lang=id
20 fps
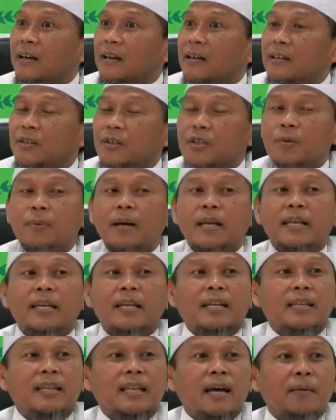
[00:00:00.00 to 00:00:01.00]
Coba
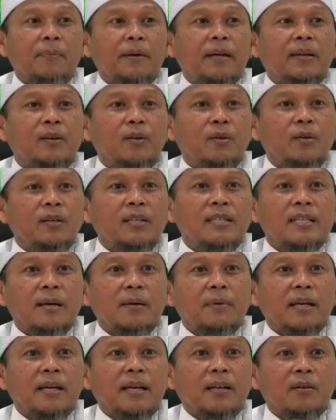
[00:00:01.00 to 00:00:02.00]
ingat apa yang dulu
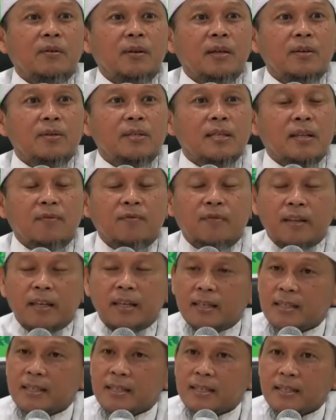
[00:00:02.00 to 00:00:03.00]
disampaikan oleh Ustadz
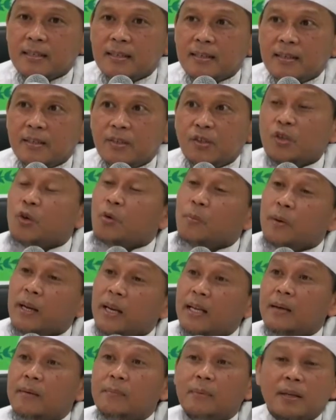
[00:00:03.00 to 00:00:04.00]
Felix. Cukup
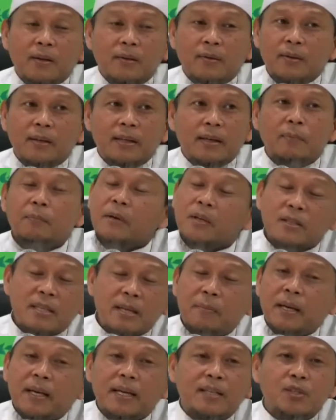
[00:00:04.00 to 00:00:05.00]
menarik beliau. Yang beliau
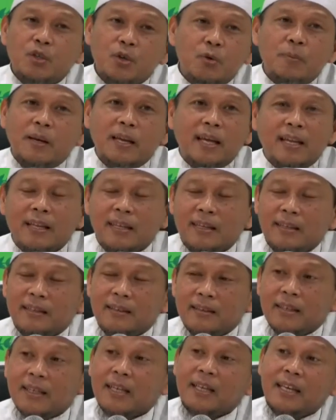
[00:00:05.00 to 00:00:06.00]
sampaikan cukup menarik.
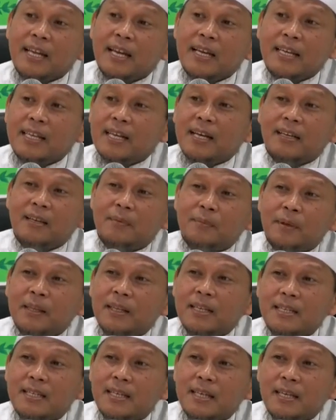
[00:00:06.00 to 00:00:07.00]
Terngiang-ngiang di
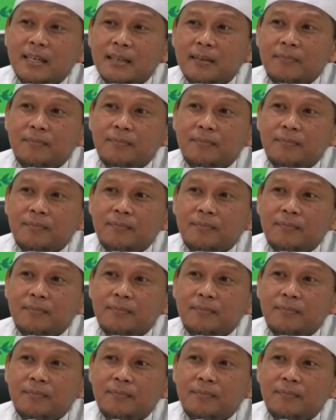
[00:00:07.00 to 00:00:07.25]
pikiran saya.